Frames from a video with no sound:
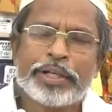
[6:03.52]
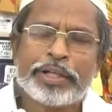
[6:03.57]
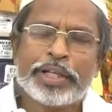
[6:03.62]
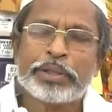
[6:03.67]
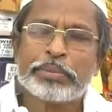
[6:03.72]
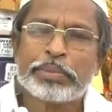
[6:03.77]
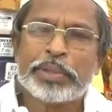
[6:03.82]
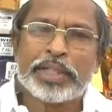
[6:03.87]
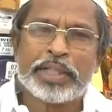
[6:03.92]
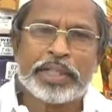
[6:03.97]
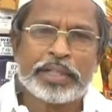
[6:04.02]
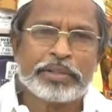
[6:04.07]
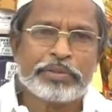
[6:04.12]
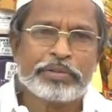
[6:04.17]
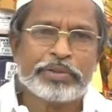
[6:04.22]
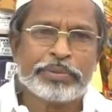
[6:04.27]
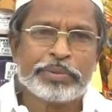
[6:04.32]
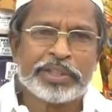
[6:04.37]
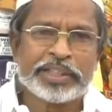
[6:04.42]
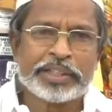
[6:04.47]
நண்பர்கள்
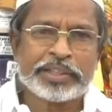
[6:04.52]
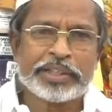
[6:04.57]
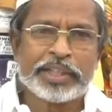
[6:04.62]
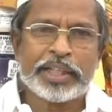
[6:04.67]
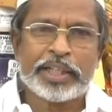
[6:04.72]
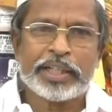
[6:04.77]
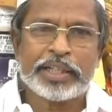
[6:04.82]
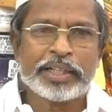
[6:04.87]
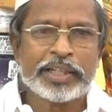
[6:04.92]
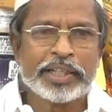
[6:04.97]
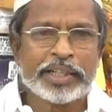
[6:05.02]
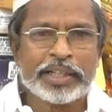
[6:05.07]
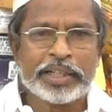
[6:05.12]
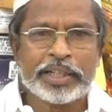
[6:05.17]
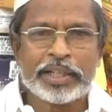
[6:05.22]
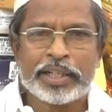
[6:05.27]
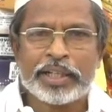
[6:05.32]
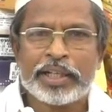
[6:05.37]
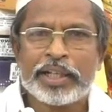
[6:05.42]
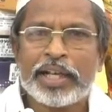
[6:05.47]
வட்டத்திலே இருக்கின்ற
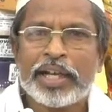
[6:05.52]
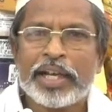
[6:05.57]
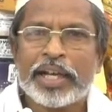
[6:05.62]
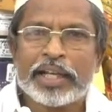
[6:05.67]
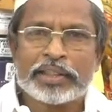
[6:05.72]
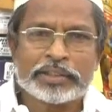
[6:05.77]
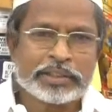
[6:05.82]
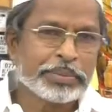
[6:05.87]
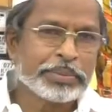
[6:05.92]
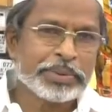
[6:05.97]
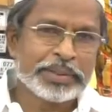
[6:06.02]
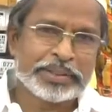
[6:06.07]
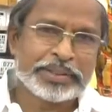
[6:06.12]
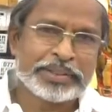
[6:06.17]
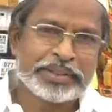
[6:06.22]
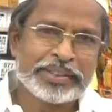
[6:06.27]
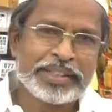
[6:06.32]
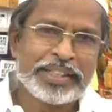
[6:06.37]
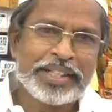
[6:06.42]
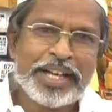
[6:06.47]
கஸ்டமர்ஸ்
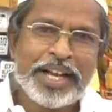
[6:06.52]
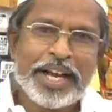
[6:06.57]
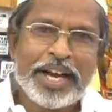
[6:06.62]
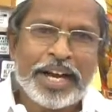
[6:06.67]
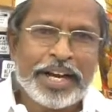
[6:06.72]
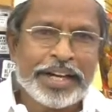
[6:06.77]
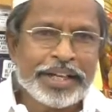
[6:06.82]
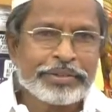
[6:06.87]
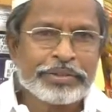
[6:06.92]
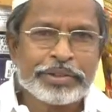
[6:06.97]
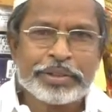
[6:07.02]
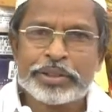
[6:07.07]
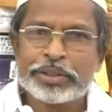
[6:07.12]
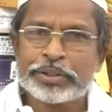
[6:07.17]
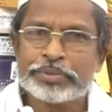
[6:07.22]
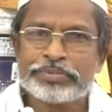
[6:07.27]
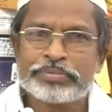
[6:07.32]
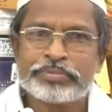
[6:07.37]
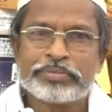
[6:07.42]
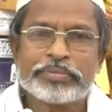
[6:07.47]

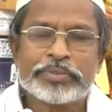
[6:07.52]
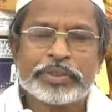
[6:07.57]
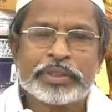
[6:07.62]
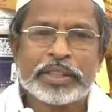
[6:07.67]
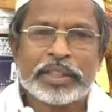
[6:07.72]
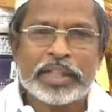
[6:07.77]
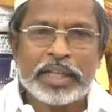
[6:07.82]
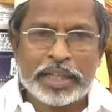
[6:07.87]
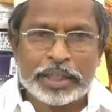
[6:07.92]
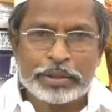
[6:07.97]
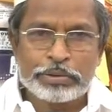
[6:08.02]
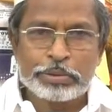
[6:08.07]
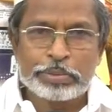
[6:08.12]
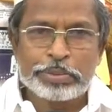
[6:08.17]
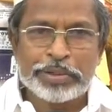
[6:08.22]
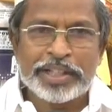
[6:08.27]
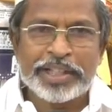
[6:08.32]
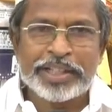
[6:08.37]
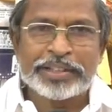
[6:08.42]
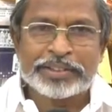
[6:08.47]
அனைவருக்கும்
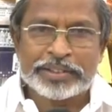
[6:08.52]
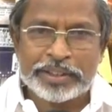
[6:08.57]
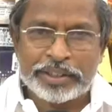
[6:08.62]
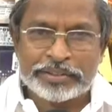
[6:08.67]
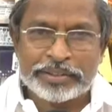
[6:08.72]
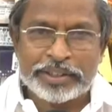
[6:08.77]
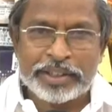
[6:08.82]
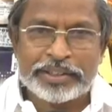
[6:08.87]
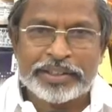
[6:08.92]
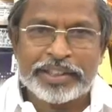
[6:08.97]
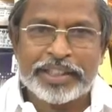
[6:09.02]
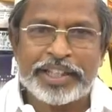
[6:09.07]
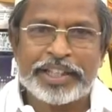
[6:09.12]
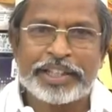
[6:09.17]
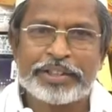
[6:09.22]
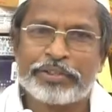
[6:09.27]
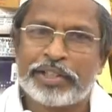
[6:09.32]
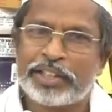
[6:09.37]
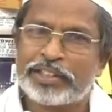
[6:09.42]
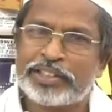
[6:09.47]
கூப்புகிறேன் சிரம்
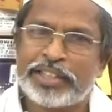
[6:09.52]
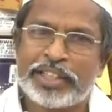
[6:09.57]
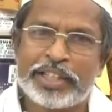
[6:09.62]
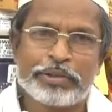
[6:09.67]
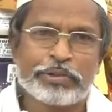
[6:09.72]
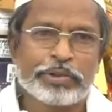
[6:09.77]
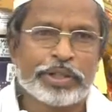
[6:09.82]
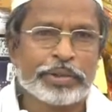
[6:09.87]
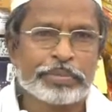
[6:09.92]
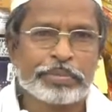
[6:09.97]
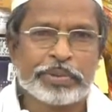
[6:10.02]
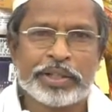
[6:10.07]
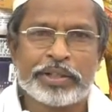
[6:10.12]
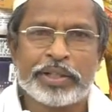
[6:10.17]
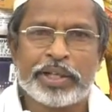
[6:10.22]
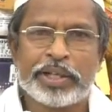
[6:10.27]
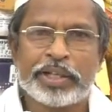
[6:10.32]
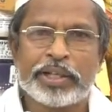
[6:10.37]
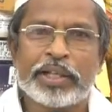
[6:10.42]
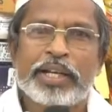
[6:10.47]
தாழ்த்துக்கிறேன் வாழ்த்துக்களை உங்களுடைய
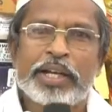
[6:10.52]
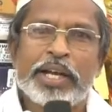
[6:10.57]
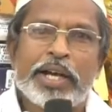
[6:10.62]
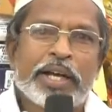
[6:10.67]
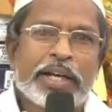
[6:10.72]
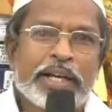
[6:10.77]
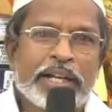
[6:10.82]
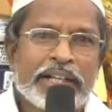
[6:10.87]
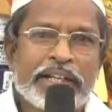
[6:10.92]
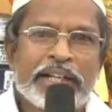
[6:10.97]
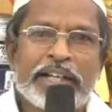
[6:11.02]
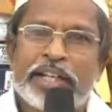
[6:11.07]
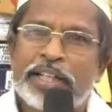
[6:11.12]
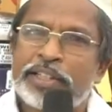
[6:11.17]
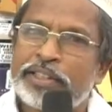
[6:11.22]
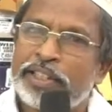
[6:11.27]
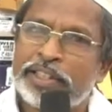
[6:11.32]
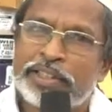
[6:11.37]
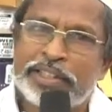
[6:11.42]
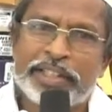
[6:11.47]
பணிவான கரங்களிலே
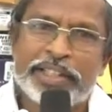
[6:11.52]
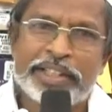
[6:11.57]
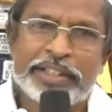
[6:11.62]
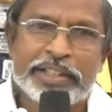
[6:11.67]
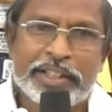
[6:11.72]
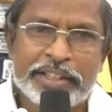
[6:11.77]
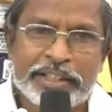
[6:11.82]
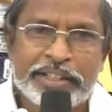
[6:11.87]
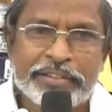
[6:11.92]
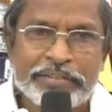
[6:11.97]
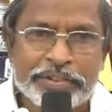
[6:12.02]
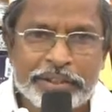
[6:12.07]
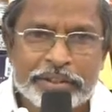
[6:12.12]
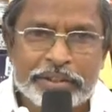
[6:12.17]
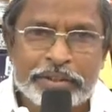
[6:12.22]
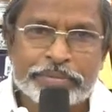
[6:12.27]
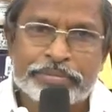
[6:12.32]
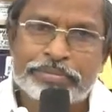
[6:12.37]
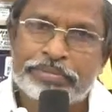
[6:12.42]
செலுத்துகிறேன் நன்றி வணக்கம்